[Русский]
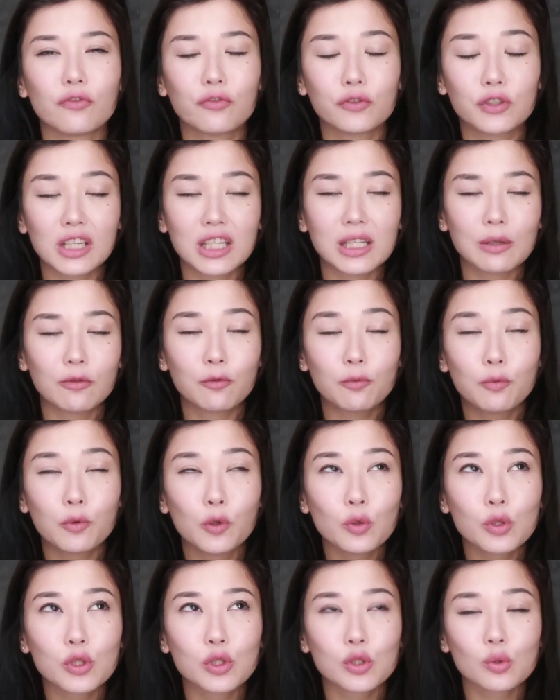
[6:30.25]
в, 3, в
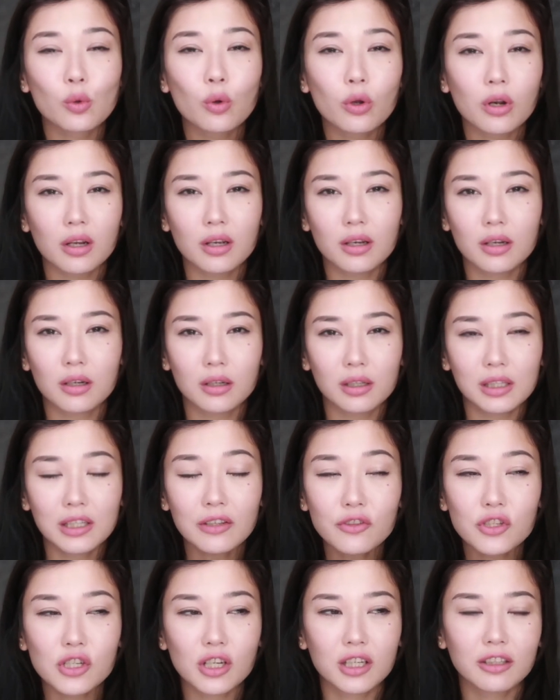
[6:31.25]
плюс 40 э,
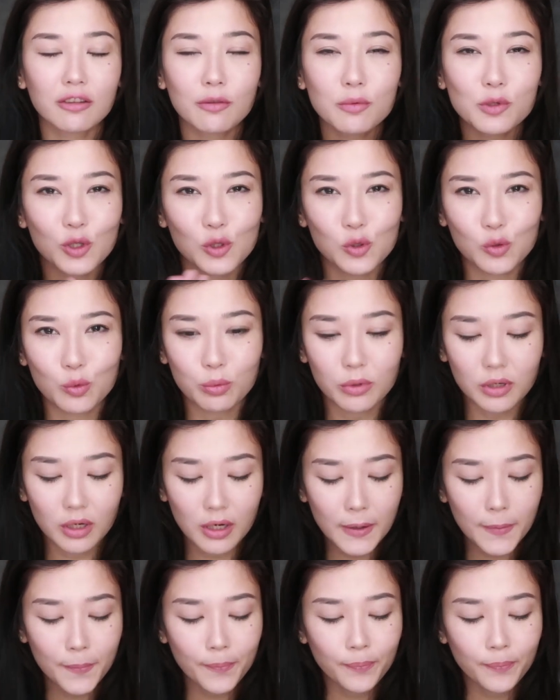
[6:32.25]
лифчик, это вообще супер.